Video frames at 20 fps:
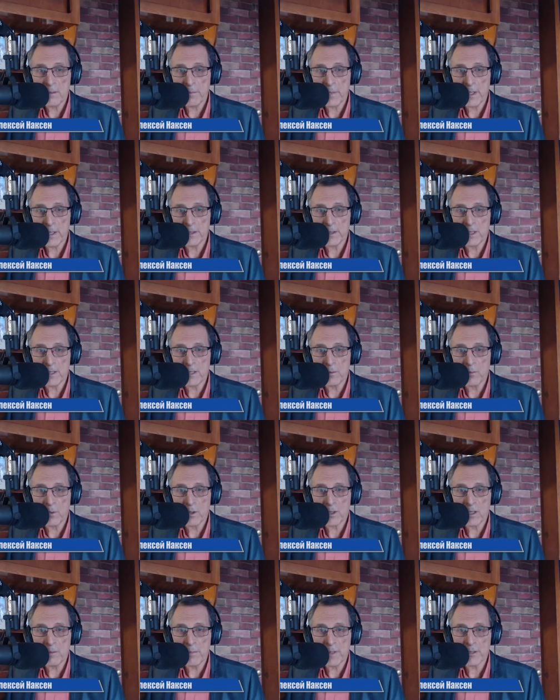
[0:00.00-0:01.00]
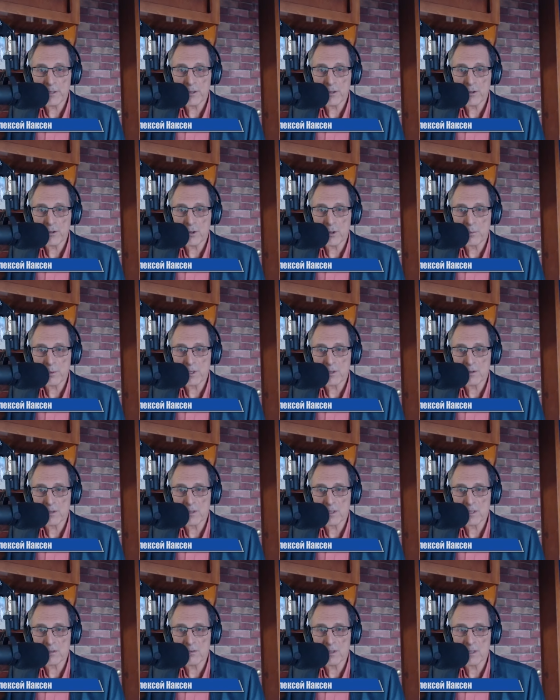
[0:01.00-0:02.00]
имеет да не мог иметь ничего общего с
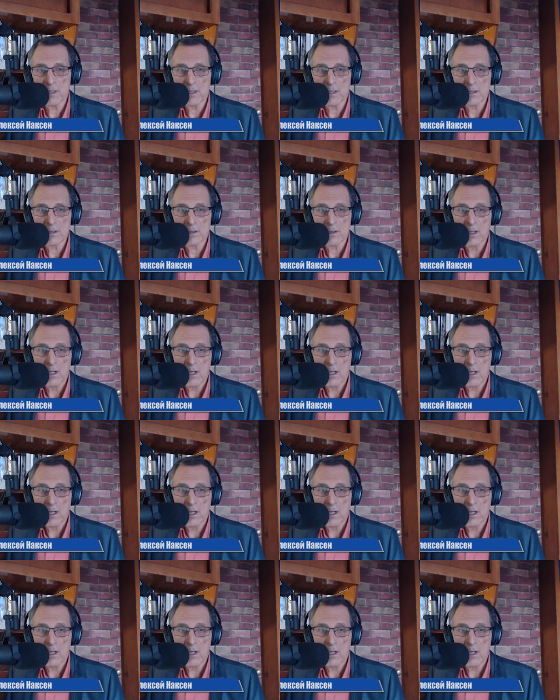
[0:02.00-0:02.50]
действительностью.